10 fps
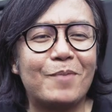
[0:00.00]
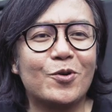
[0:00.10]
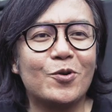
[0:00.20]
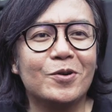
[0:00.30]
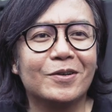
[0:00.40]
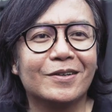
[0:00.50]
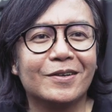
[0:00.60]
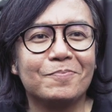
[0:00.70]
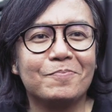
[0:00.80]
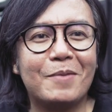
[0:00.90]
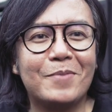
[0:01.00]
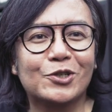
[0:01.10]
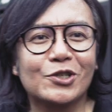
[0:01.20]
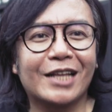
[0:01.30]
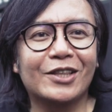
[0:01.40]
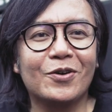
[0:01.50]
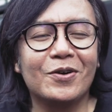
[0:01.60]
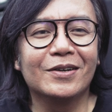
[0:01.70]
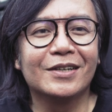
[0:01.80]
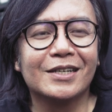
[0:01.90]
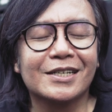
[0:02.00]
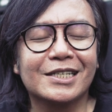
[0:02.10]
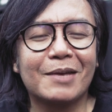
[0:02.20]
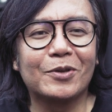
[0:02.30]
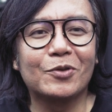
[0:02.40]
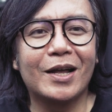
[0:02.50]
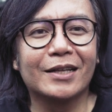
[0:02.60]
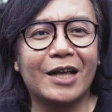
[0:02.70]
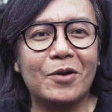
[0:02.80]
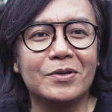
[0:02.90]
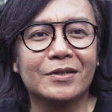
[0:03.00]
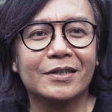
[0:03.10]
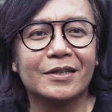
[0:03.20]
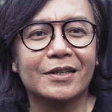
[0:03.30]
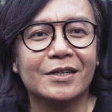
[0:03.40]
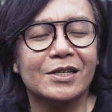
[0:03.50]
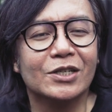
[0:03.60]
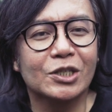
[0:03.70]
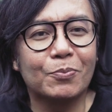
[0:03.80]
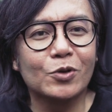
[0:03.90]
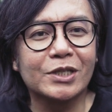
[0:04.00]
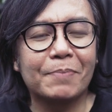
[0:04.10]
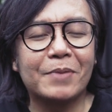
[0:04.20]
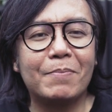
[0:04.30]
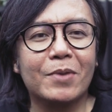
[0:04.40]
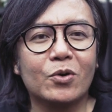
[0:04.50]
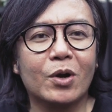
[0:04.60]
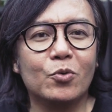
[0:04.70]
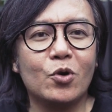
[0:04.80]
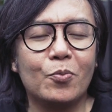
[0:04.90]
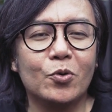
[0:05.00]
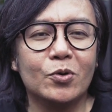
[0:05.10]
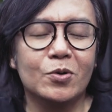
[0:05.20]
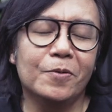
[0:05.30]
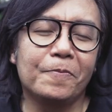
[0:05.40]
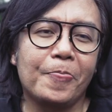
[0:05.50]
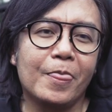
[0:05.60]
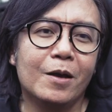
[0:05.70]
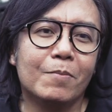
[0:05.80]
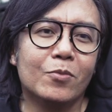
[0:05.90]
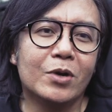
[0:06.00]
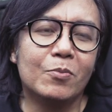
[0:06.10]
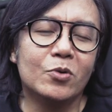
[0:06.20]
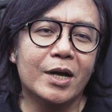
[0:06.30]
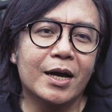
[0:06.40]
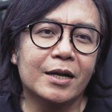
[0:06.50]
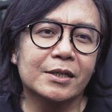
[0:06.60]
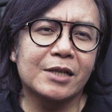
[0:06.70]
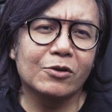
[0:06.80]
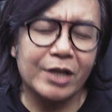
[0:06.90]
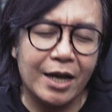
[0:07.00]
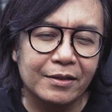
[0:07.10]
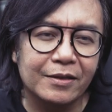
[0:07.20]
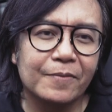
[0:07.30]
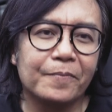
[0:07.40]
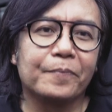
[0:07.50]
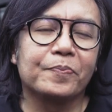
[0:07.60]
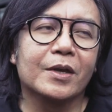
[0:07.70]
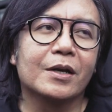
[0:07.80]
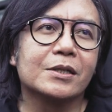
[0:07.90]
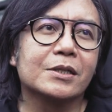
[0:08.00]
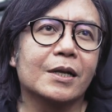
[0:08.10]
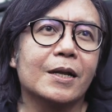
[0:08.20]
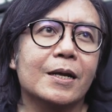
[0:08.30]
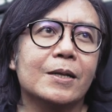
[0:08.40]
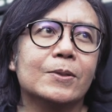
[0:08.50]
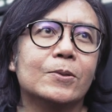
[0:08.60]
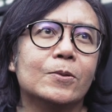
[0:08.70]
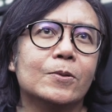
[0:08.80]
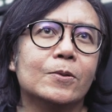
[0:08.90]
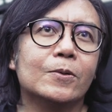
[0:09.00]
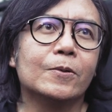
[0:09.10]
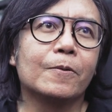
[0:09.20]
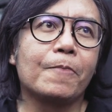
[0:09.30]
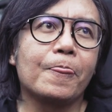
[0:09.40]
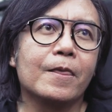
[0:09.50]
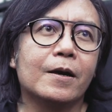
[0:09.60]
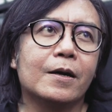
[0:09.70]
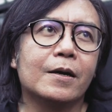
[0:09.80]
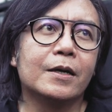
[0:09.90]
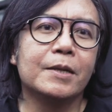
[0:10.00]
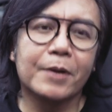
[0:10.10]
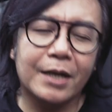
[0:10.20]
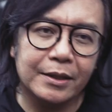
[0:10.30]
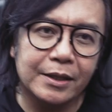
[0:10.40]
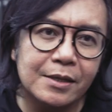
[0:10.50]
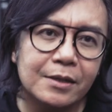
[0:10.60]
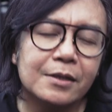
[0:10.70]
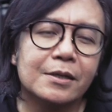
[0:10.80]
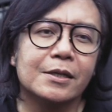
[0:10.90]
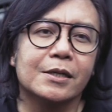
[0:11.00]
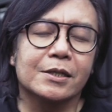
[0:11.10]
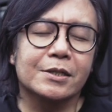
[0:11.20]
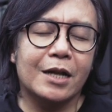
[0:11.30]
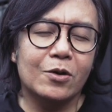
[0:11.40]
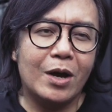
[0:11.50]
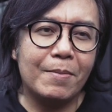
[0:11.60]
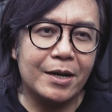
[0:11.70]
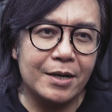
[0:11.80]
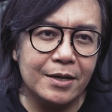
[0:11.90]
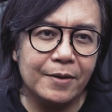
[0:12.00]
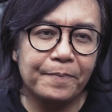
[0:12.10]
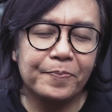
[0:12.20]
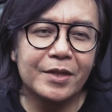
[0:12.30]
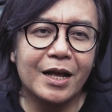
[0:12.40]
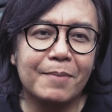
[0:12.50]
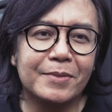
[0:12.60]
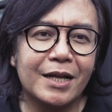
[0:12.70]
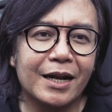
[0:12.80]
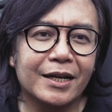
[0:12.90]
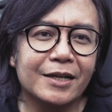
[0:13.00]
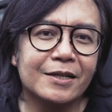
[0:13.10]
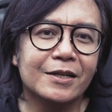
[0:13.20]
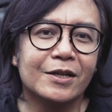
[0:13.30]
Pak Bro, Bambang Susatyo, sama tulang tahun 10 September 2020. Mudah-mudahan selalu sehat, selalu uh, diberkati, selalu amanah dalam menjalankan